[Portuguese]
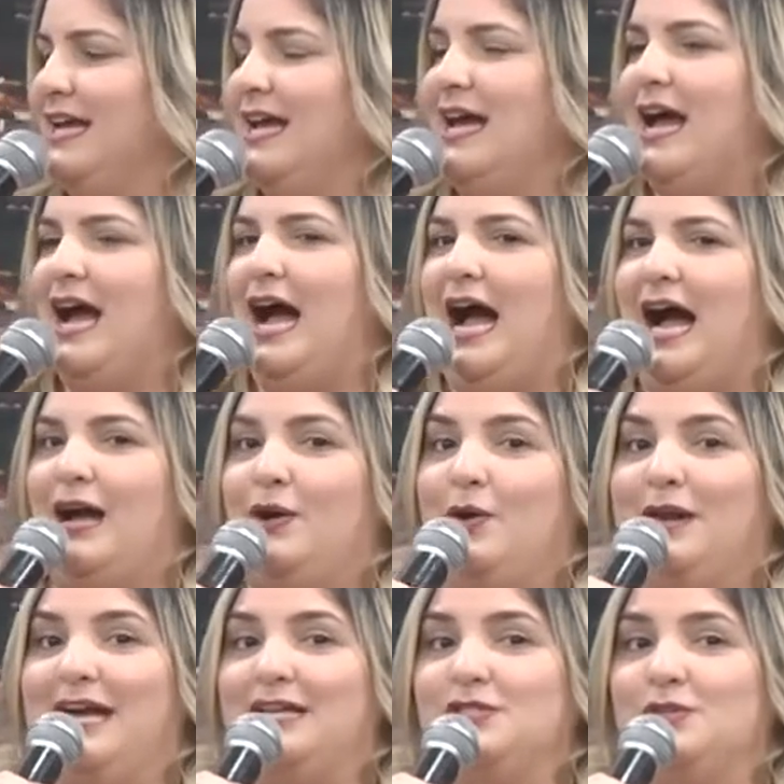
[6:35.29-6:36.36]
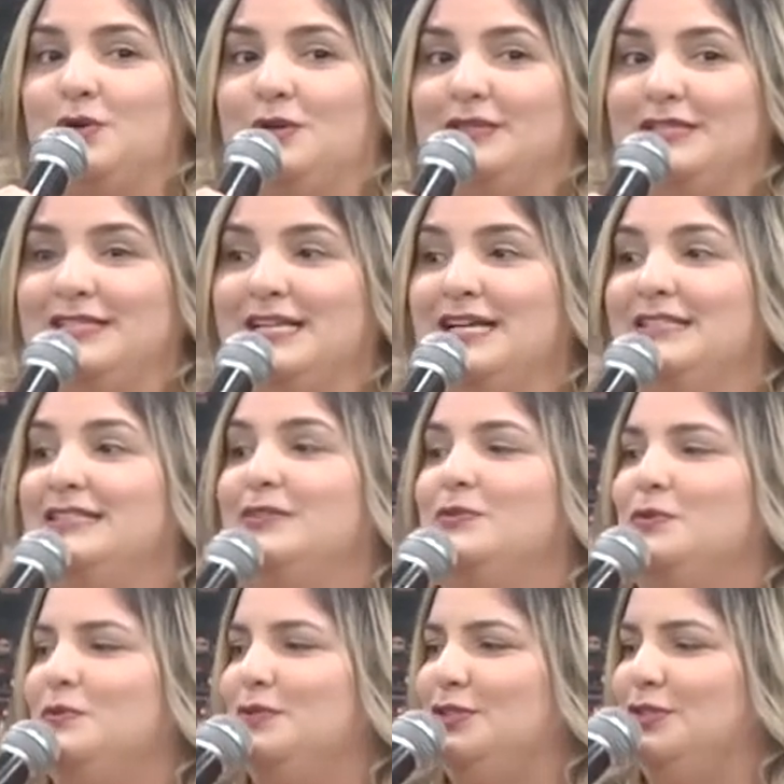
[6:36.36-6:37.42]
Isso, exatamente. Agora as outras ainda
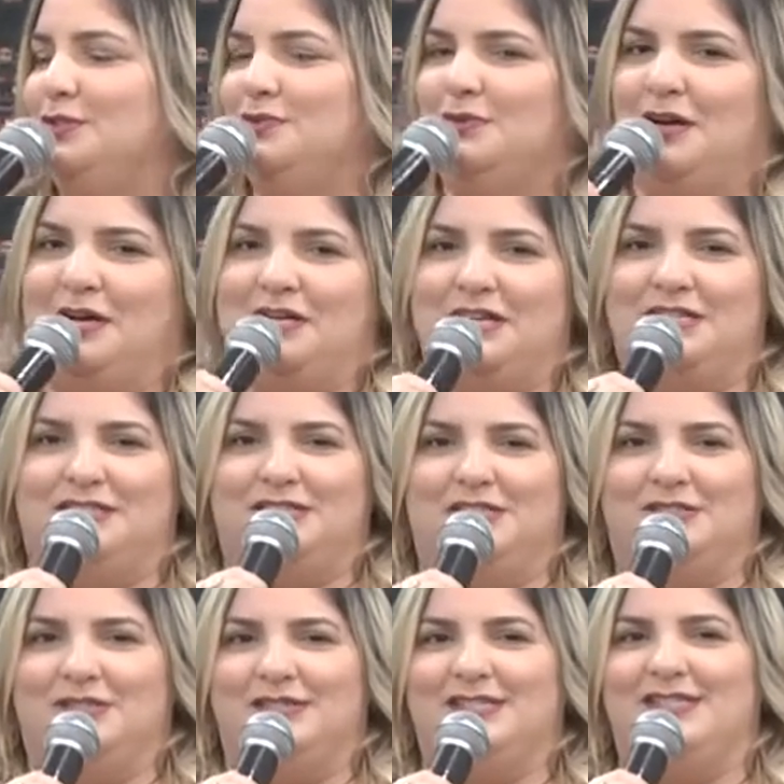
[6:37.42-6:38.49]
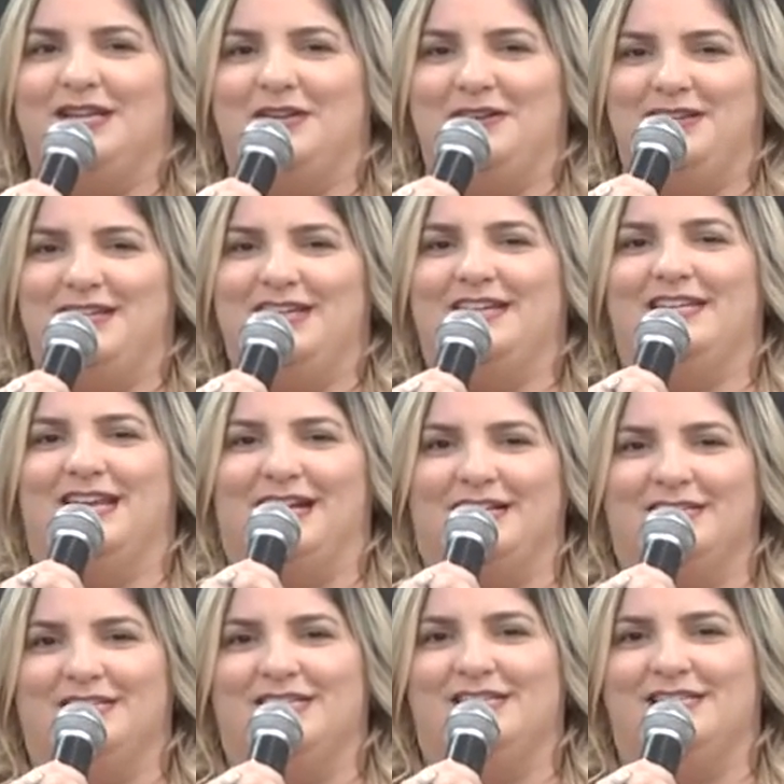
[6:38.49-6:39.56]
continuam, acredito, sendo
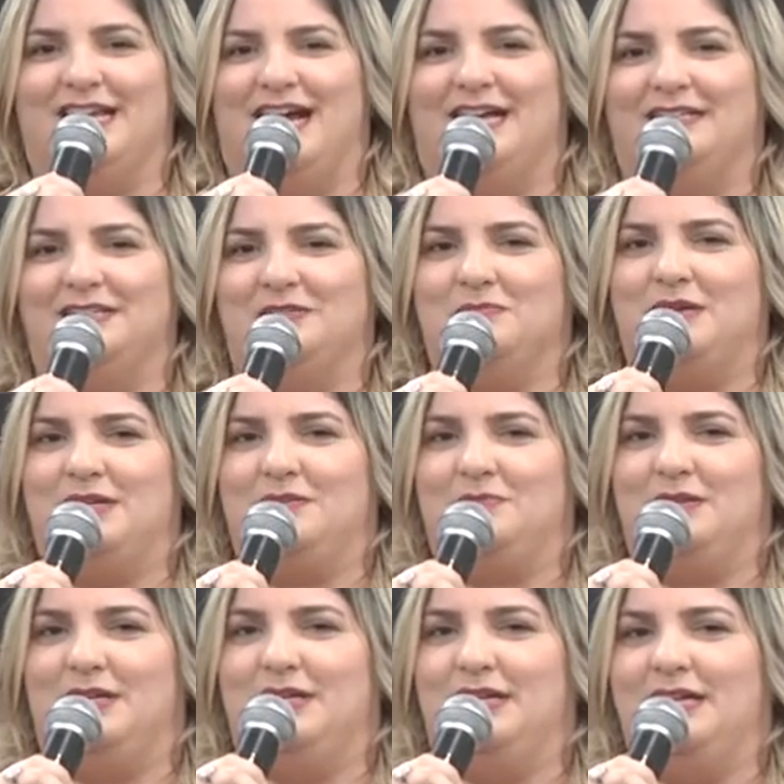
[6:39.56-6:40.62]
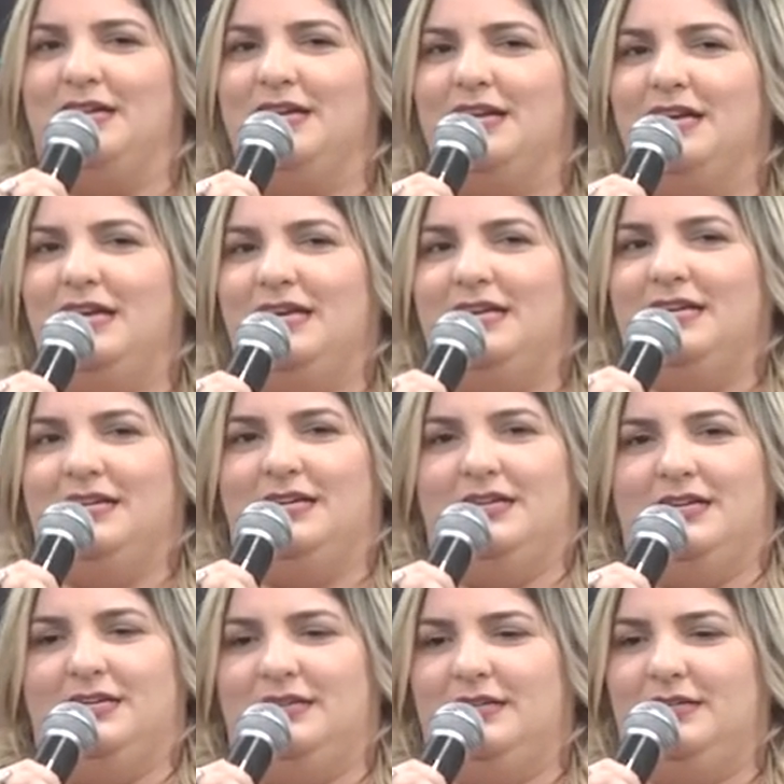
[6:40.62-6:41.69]
negligenciadas mesmo São. aí
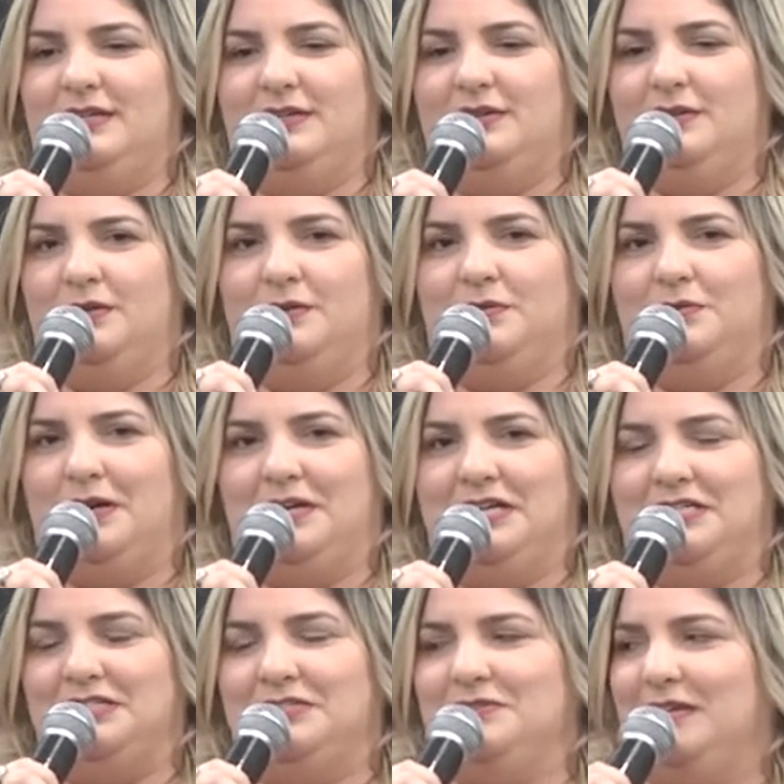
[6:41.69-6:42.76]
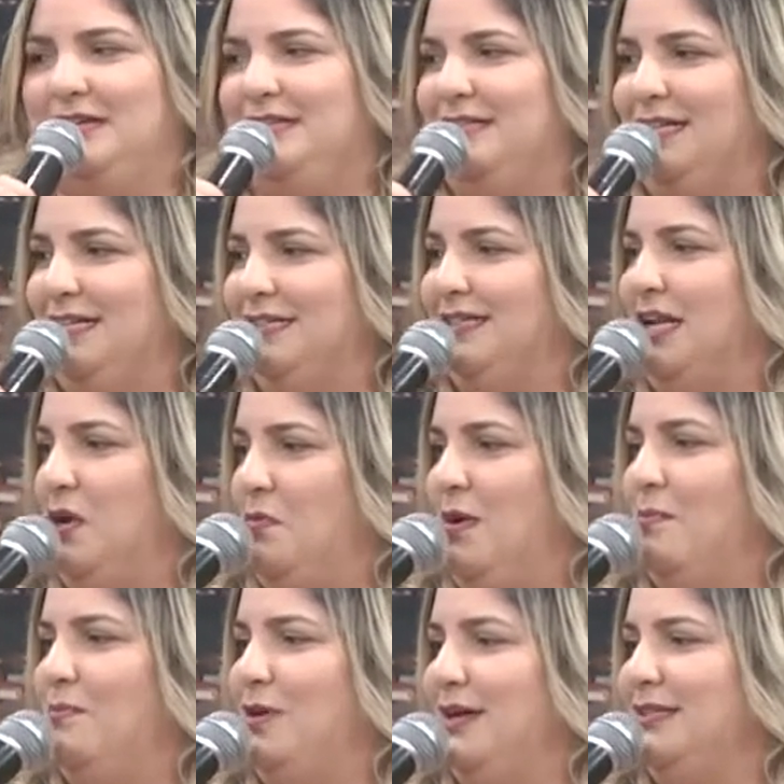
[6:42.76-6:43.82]
e, e, eu não acredito ainda que tenha uma
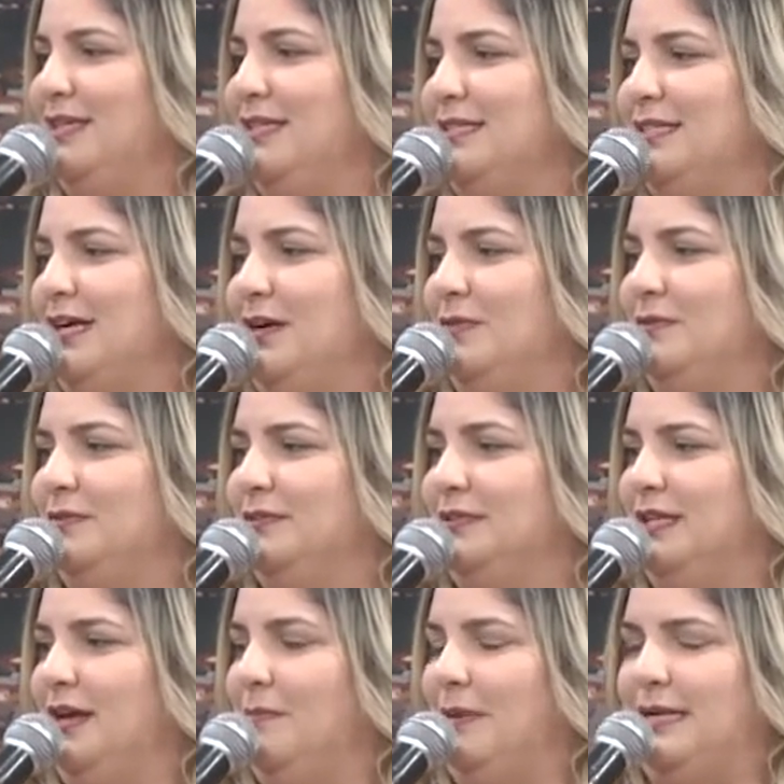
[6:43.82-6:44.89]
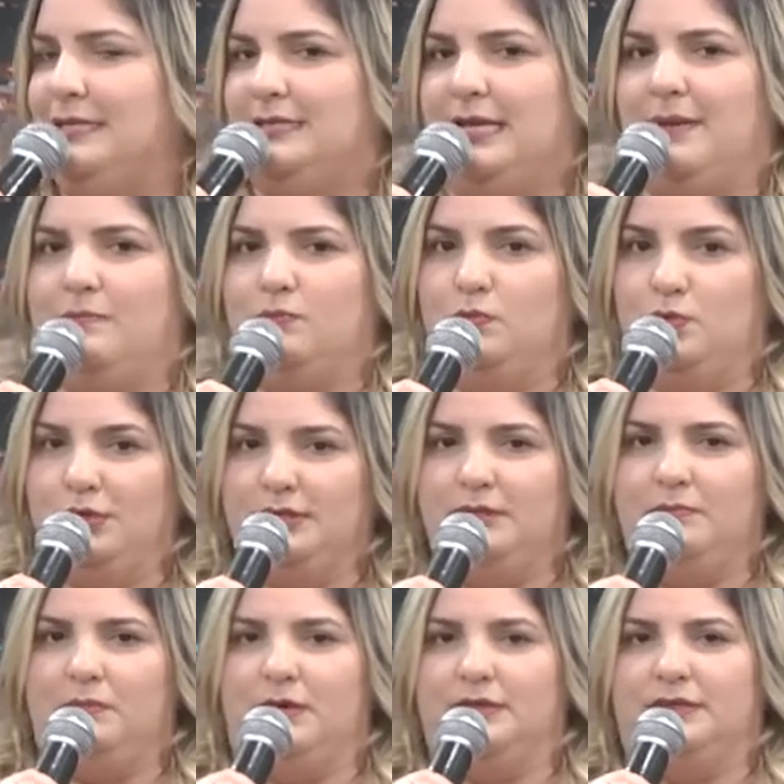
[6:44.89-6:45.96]
boa adesão, é. né? Mas é muito
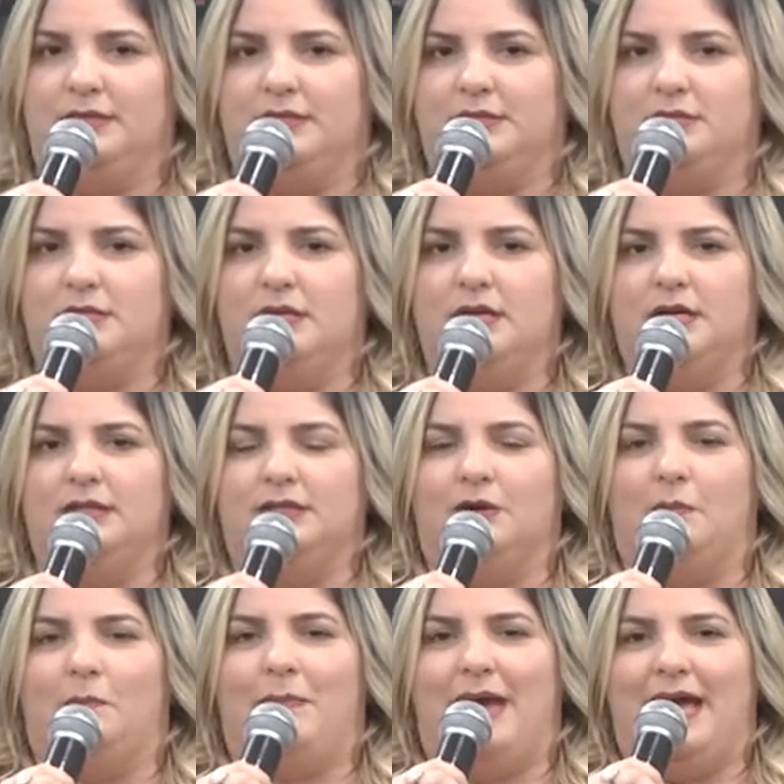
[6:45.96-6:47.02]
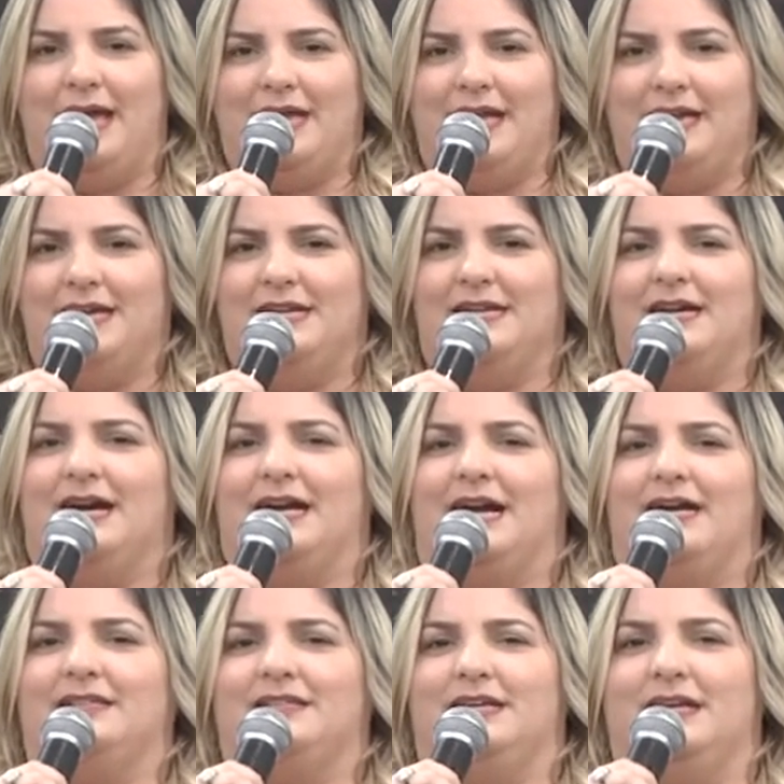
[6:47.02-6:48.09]
importante. Então, peguem aí a
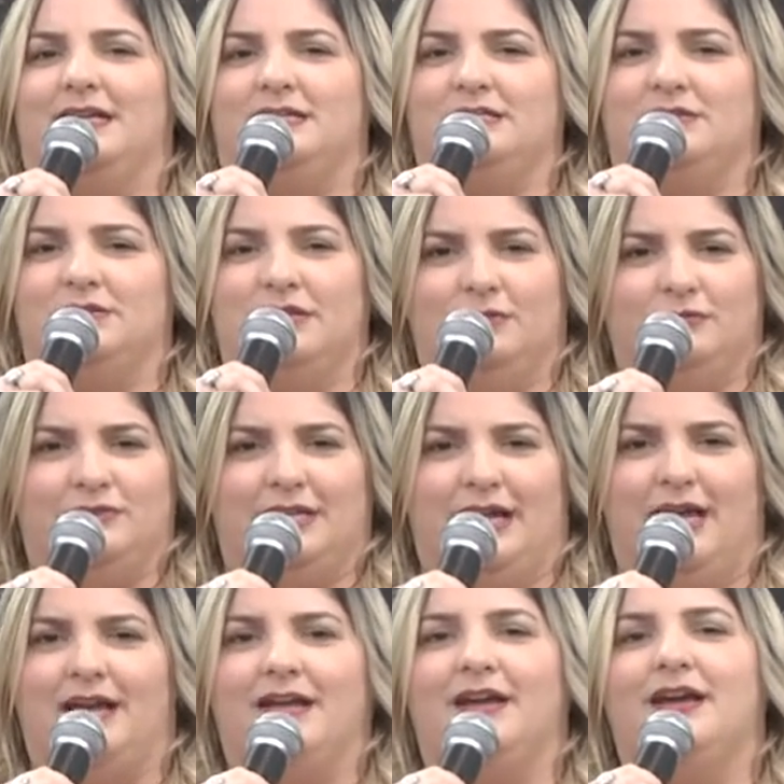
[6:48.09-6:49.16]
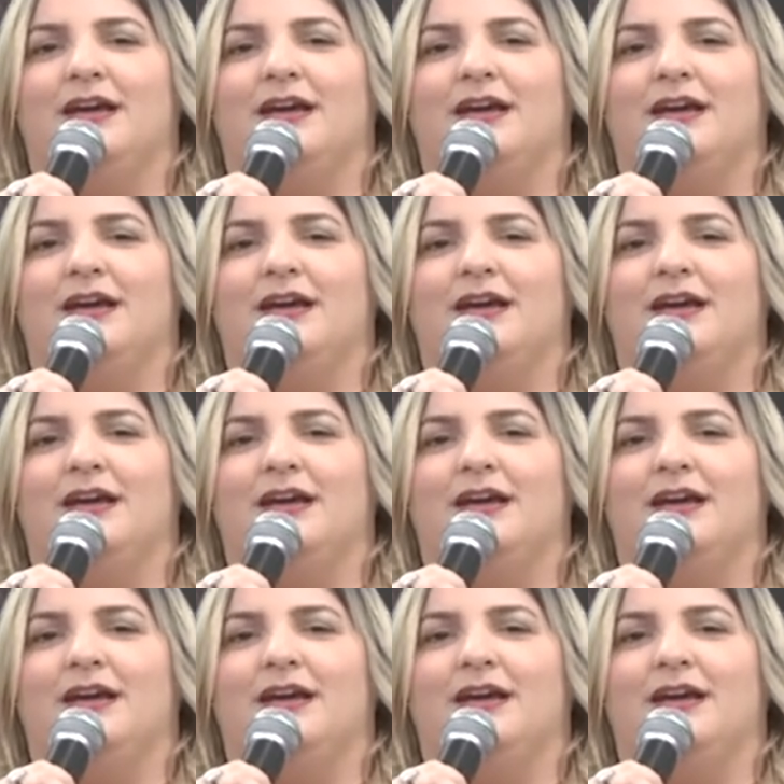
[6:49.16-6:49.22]
carteira. Se não tem,